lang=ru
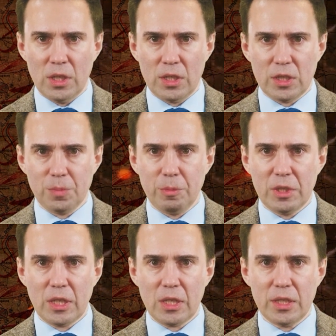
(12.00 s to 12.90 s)

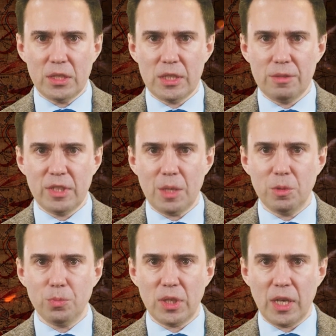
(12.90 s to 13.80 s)
Запоминал над
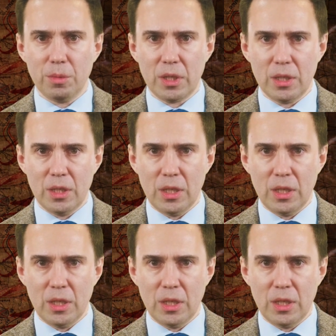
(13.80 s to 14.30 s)
деревнями пламя,